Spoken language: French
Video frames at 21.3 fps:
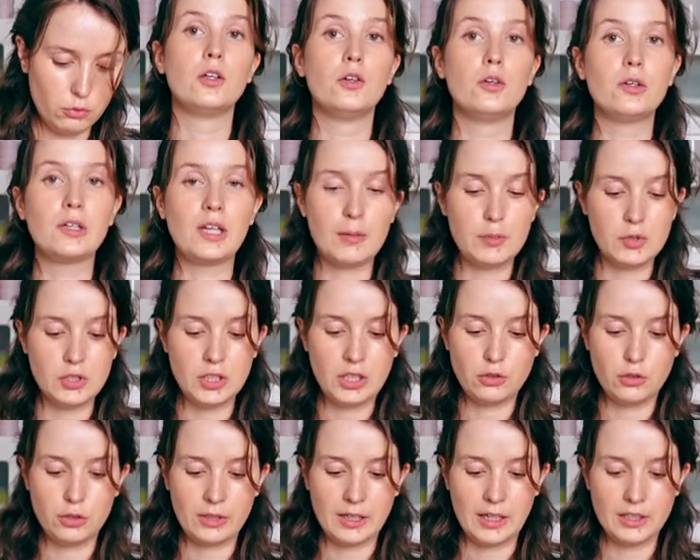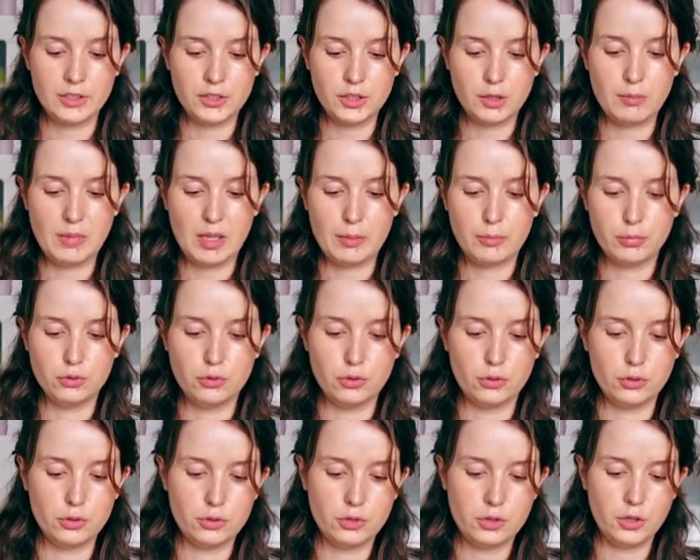Le carbonate de calcium, la
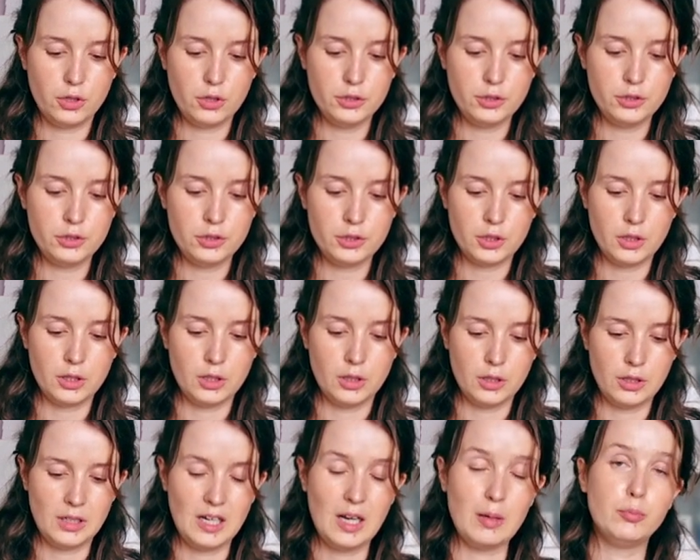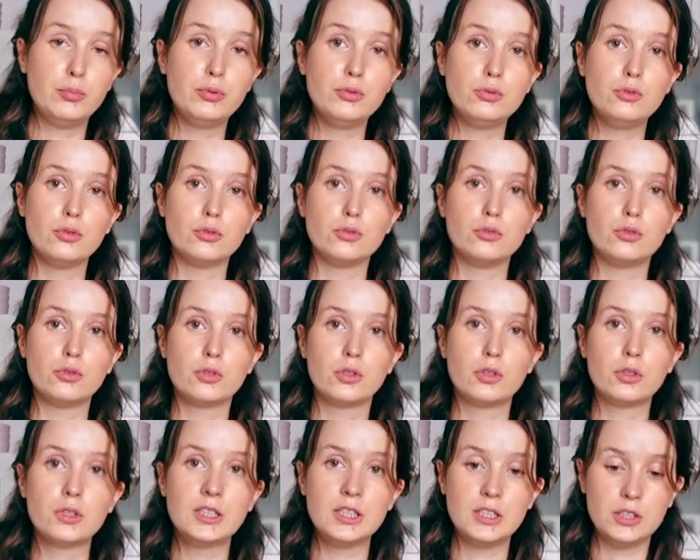poudre d'os, la poudre de
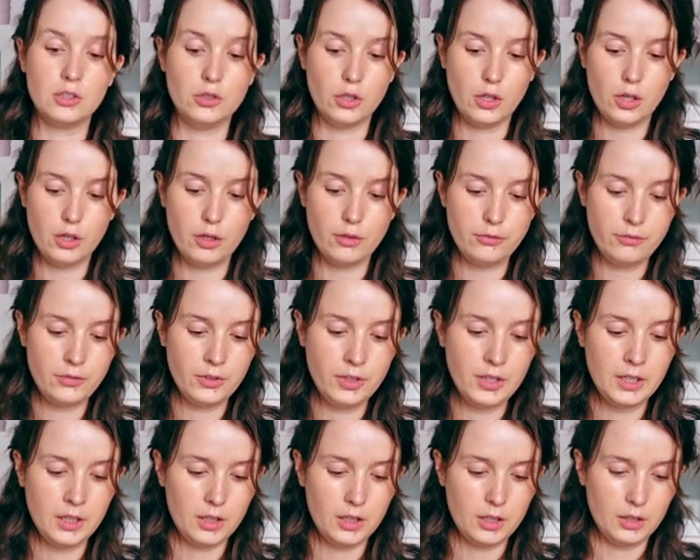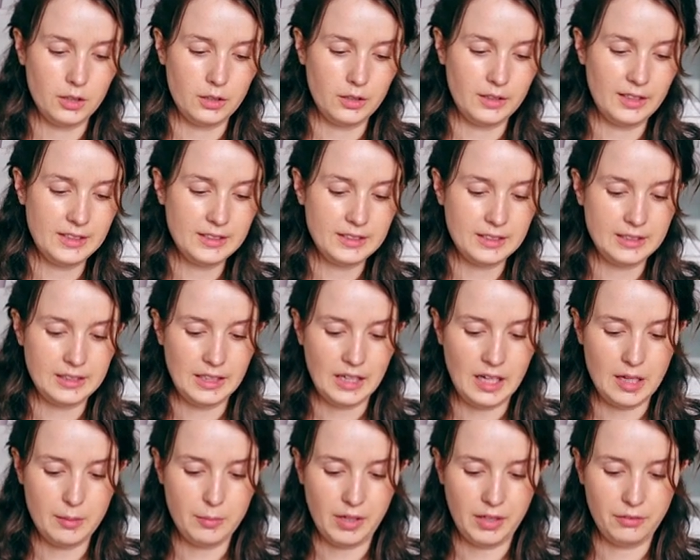coquille d'œuf, euh, etc.
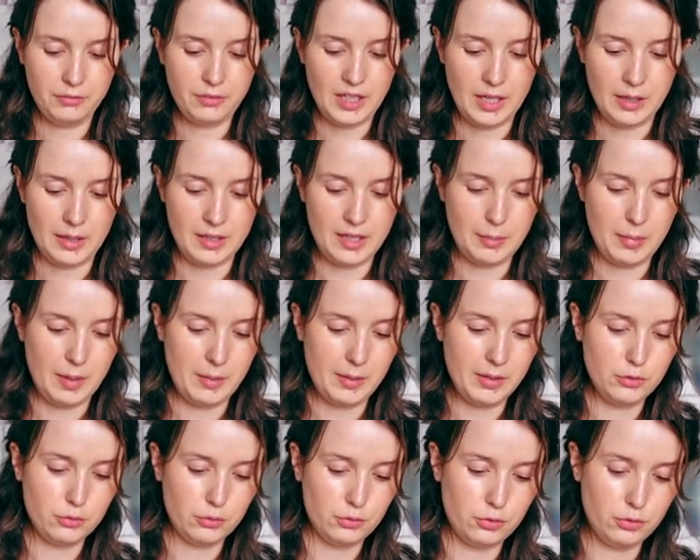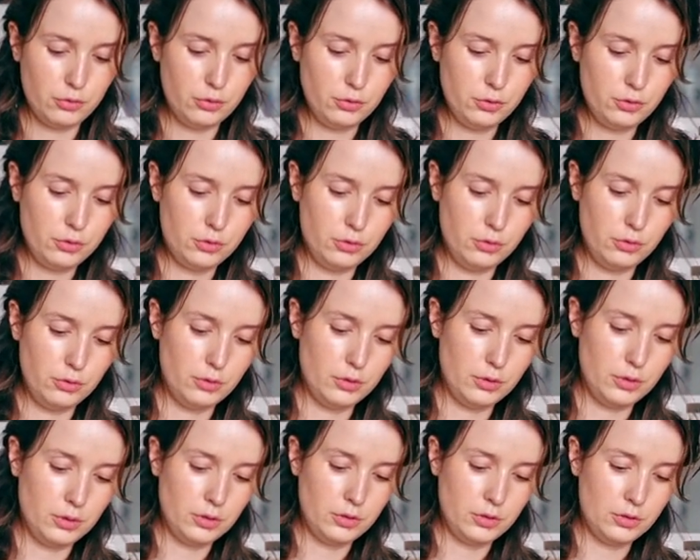Bref, il y, a pas mal de sources de,
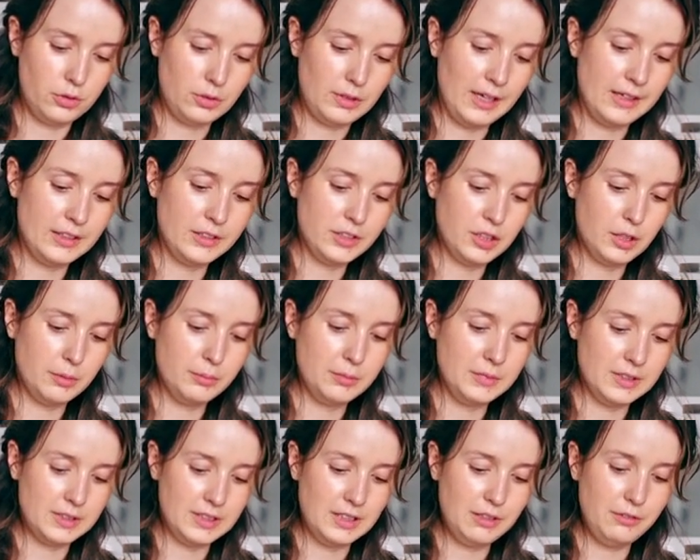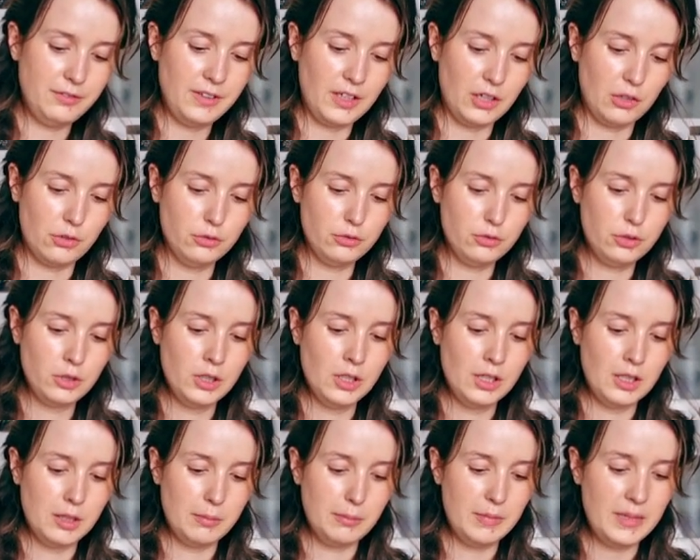de calcium différentes,
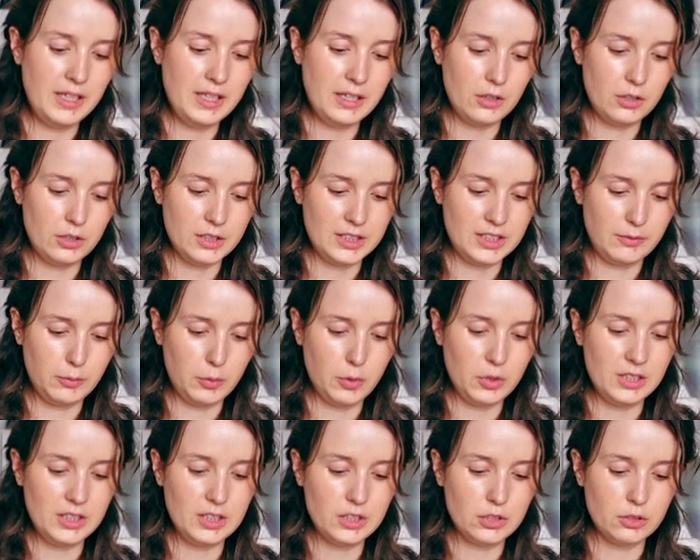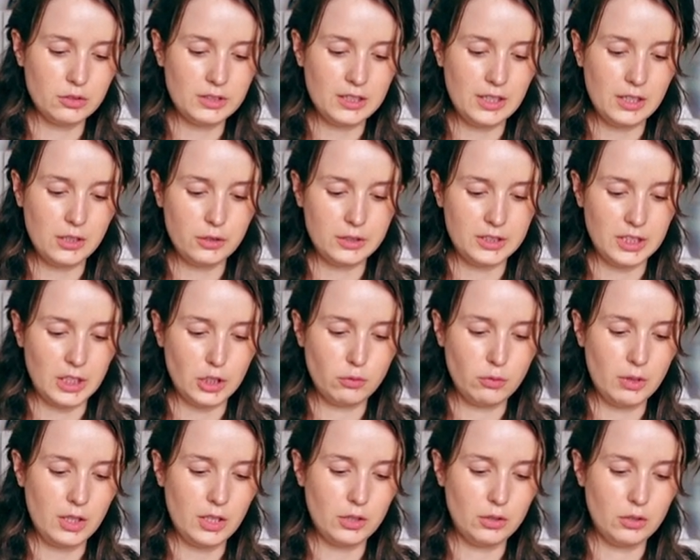mais euh, c'est vraiment essentiel que ça
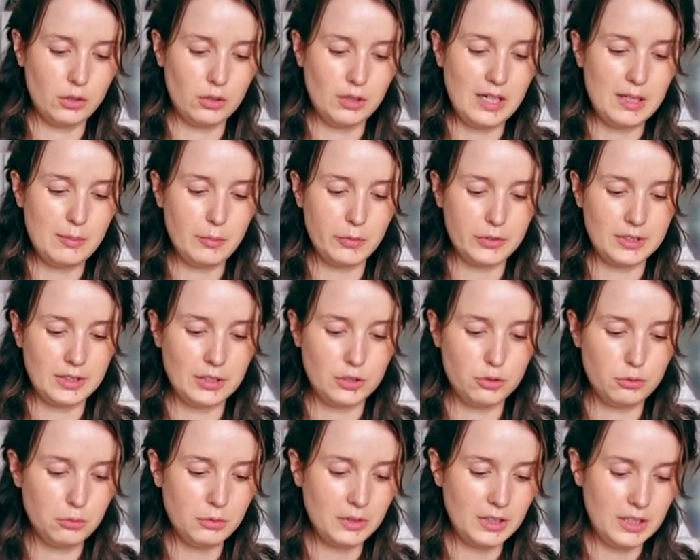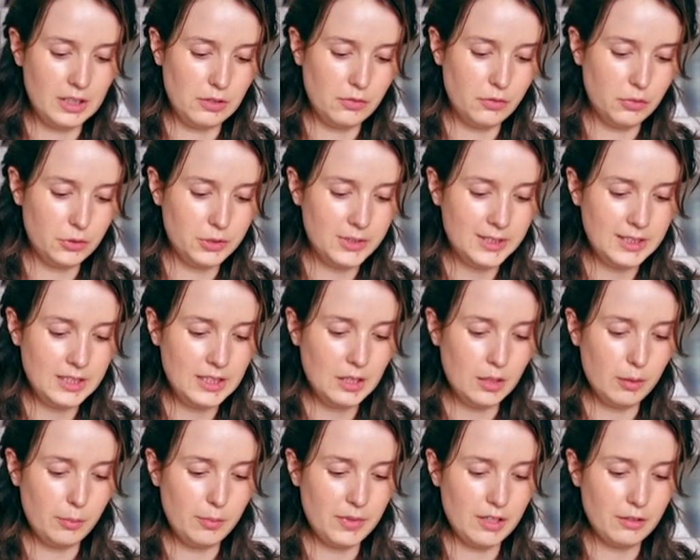soit euh, dans l'alimentation et il faut aussi
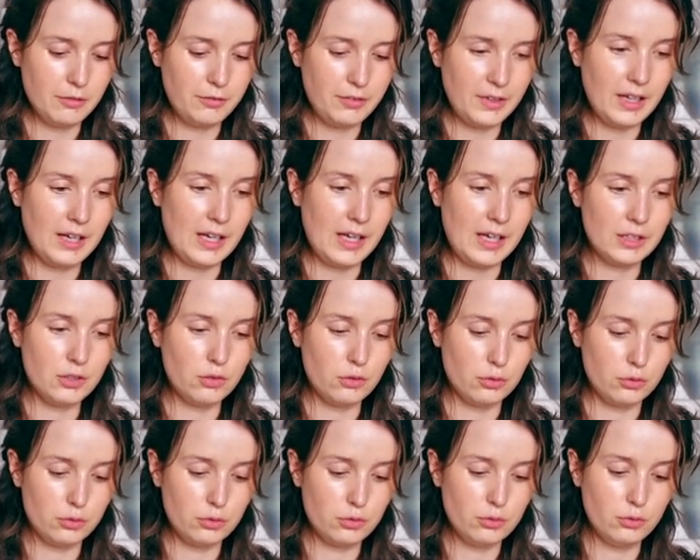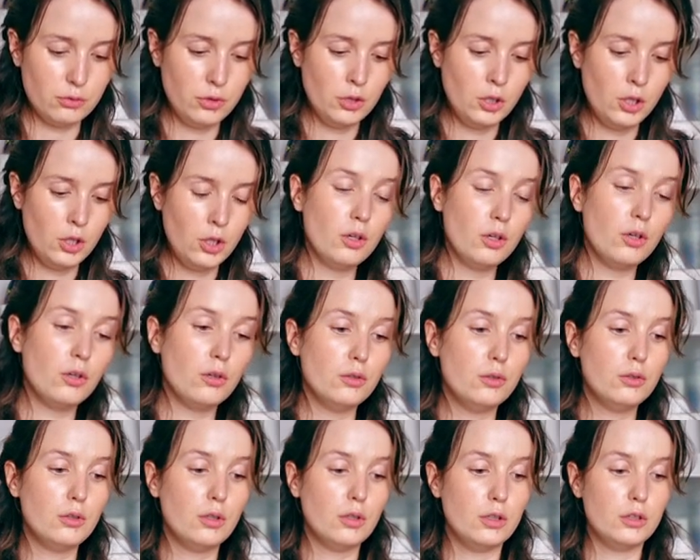bien faire attention
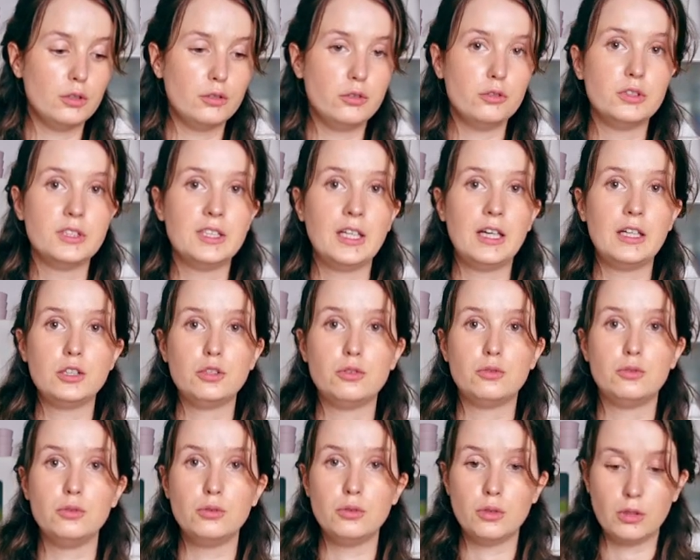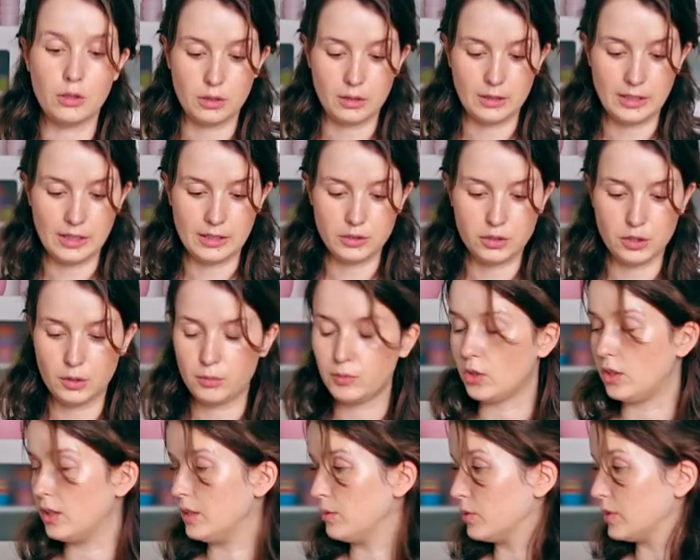au dosage du calcium
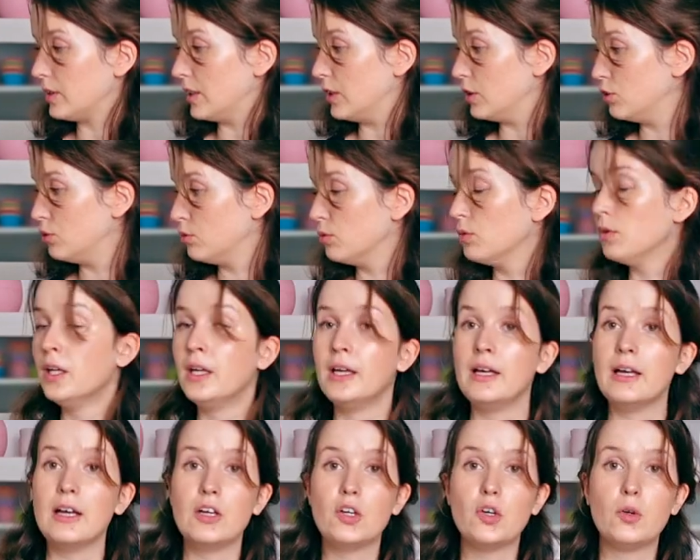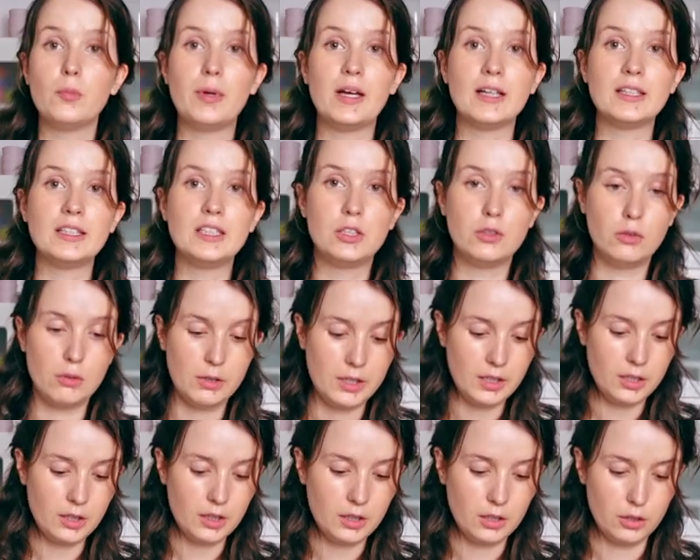dans l'alimentation et en
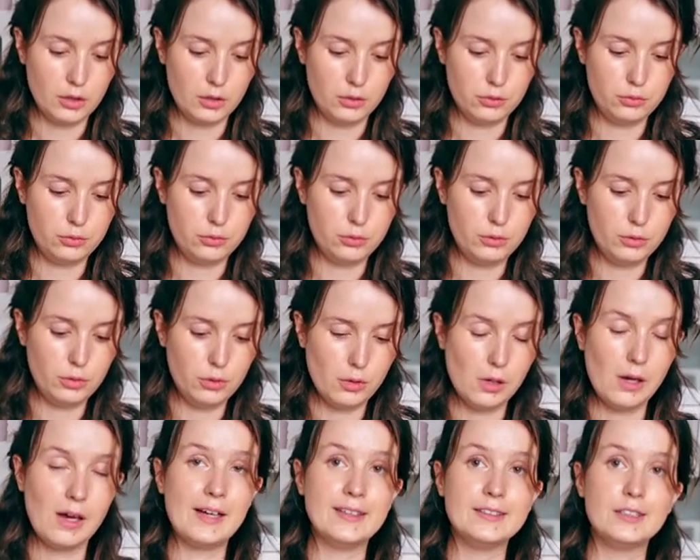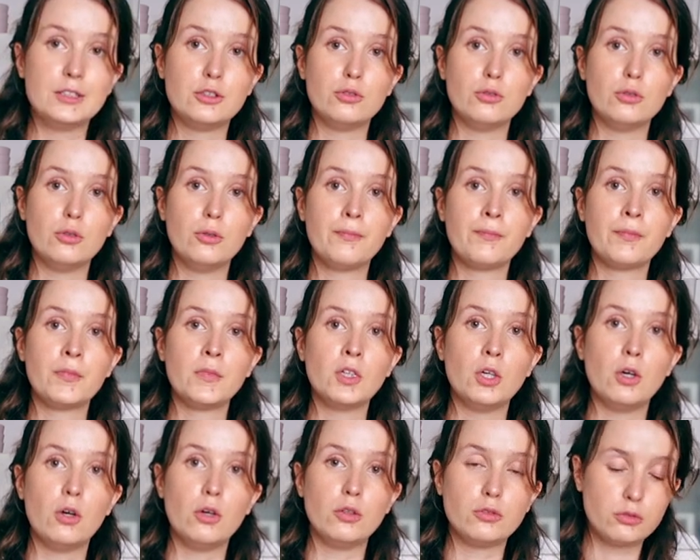particulier du ratio
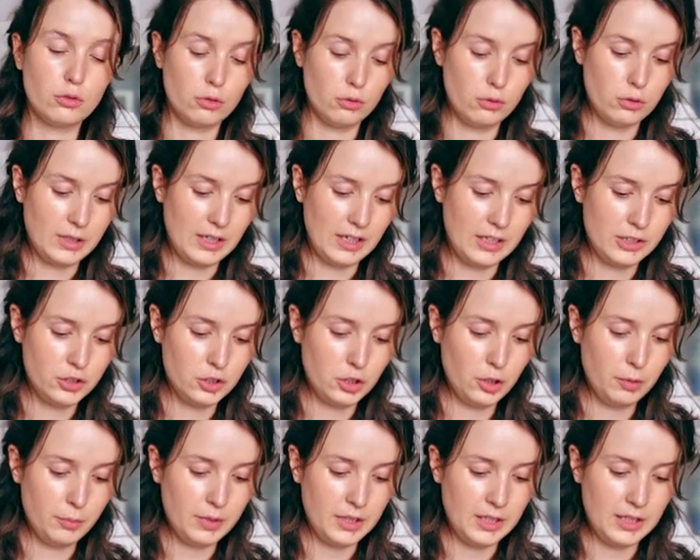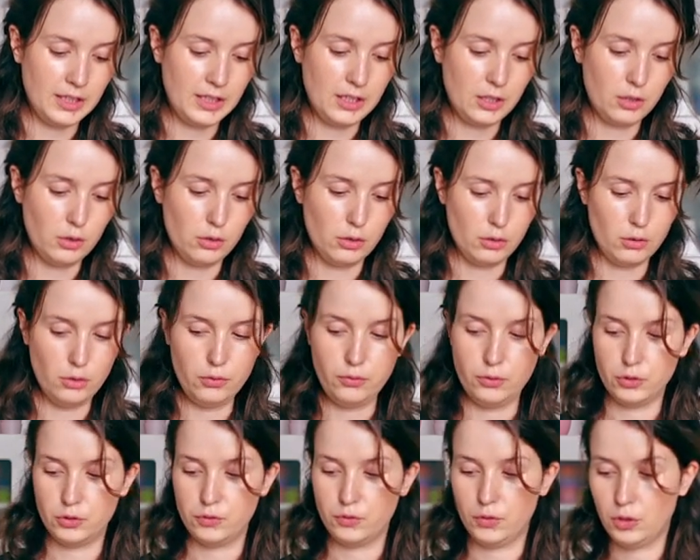entre le calcium et le
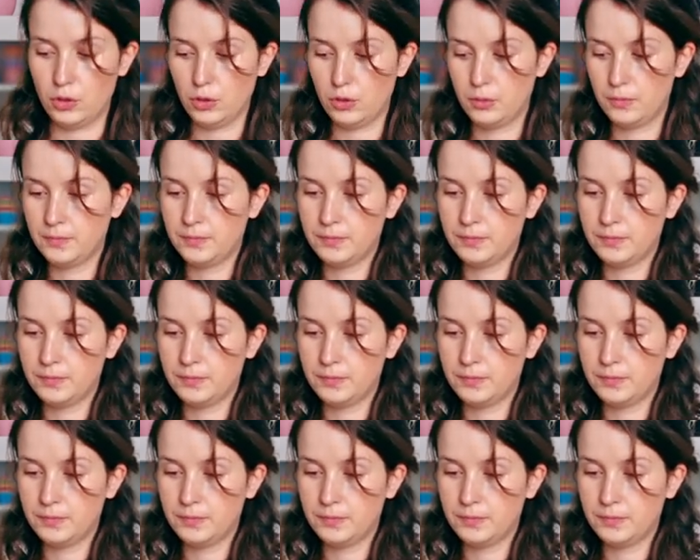phosphore.